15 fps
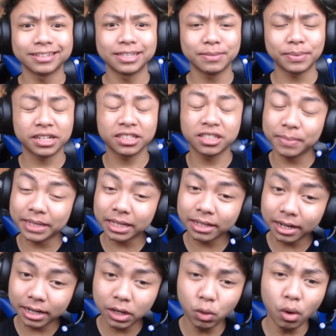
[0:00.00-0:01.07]
Nah, jadi pergi kesempatan
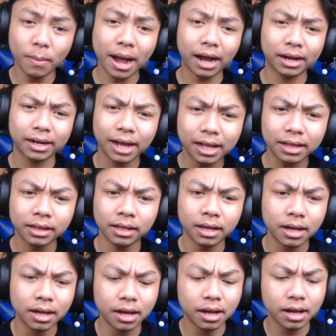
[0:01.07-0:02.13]
kali ini gue bakal
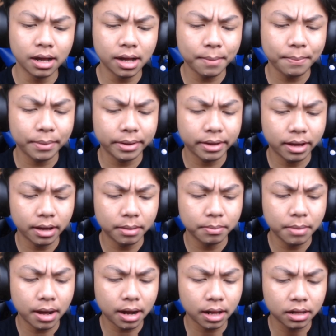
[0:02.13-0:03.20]
uh, apa ya?
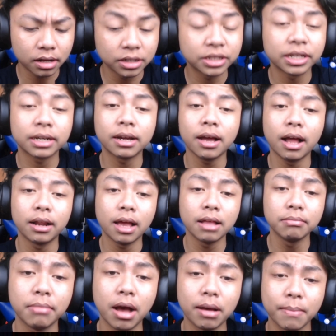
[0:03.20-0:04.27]
Bakal nge-share ke kalian
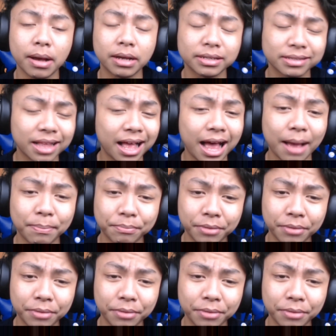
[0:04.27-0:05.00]
bug-bug setelah